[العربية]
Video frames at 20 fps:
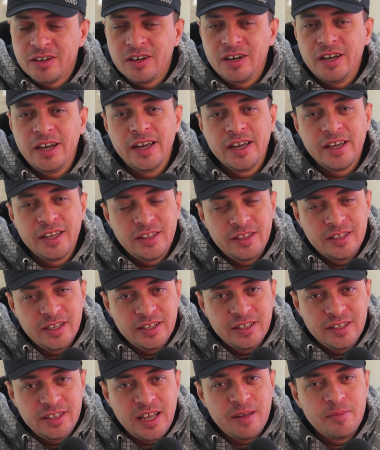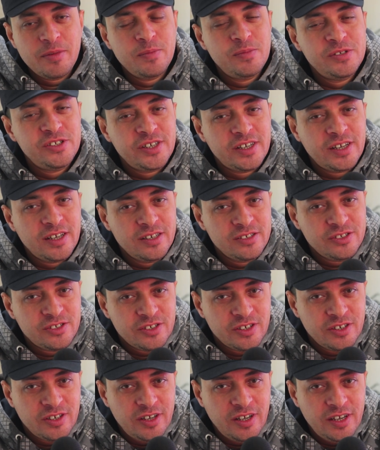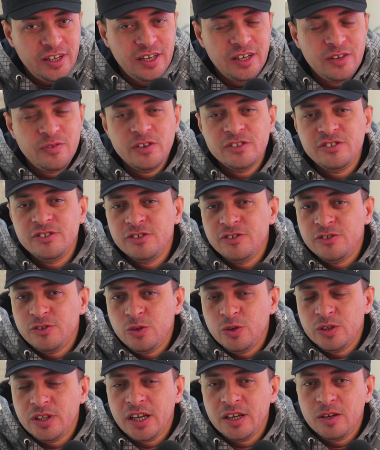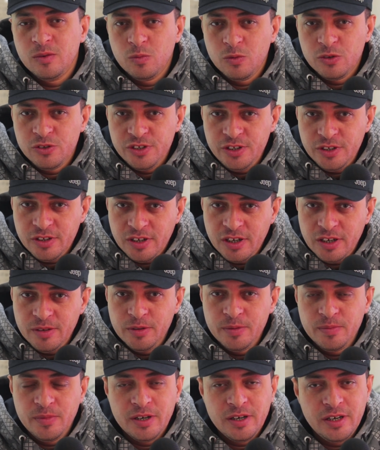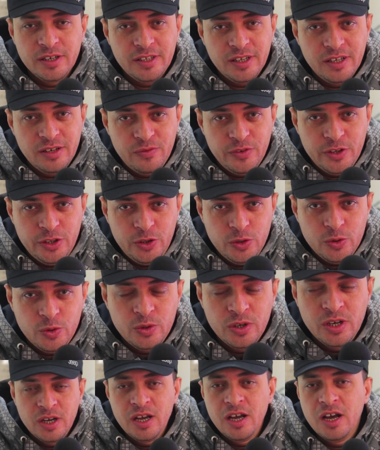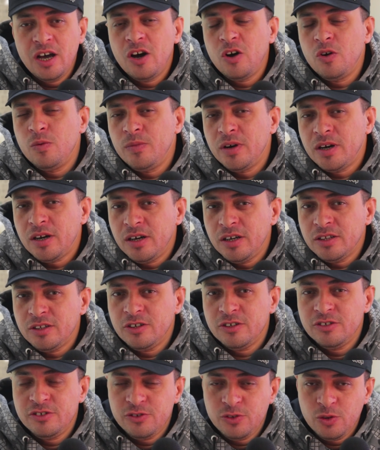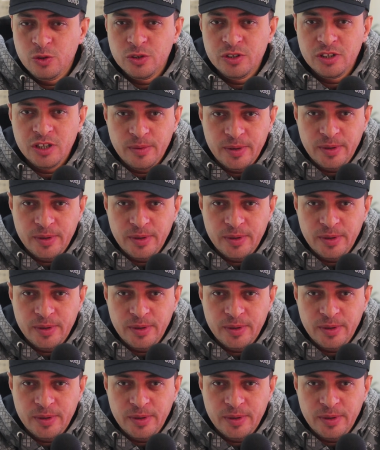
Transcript: رائعة جدا تعمل بالذكاء الاصطناعي لفصل الصوت عن الموسيقى من مقاطع الفيديو او مقاطع الصوت